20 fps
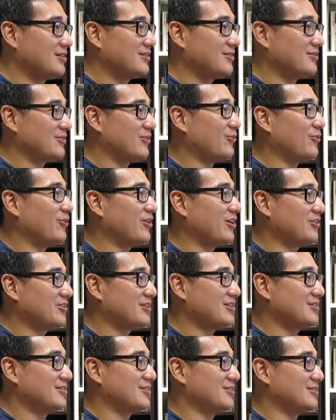哦、我还有一
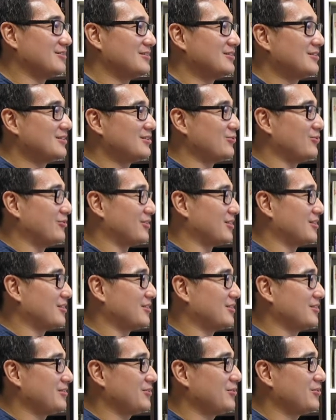个我哥
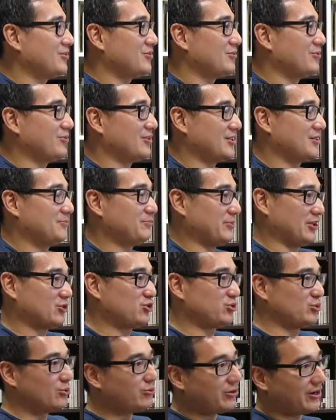哥，因为我哥比较
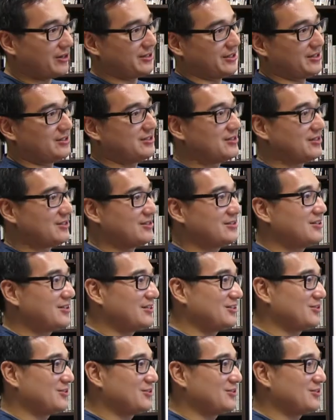粗犷一点，嗯，